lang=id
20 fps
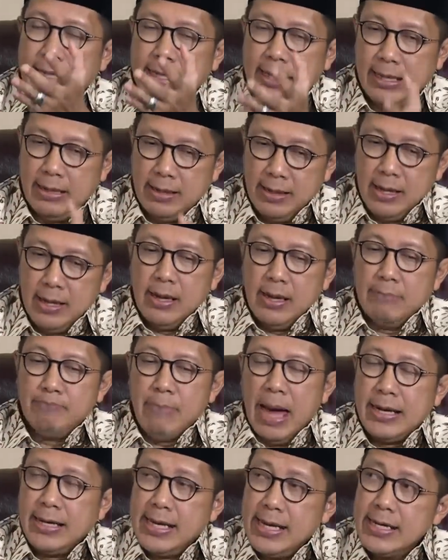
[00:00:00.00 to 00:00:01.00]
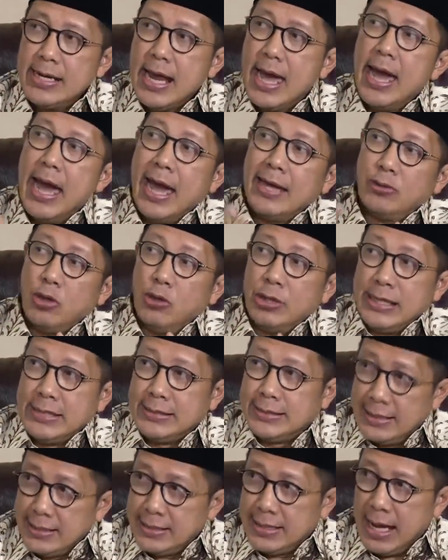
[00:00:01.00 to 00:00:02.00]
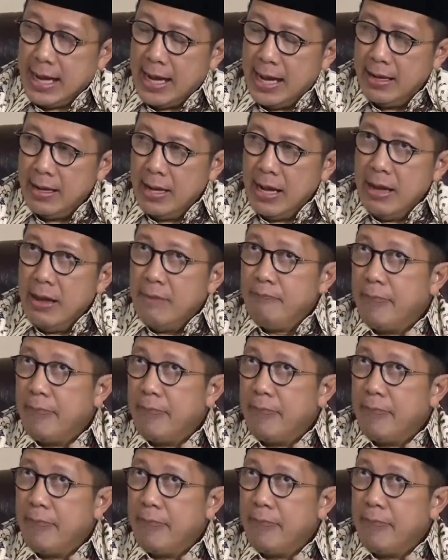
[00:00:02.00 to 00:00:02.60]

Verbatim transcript: di Madinah atau di Jeddah, yeah.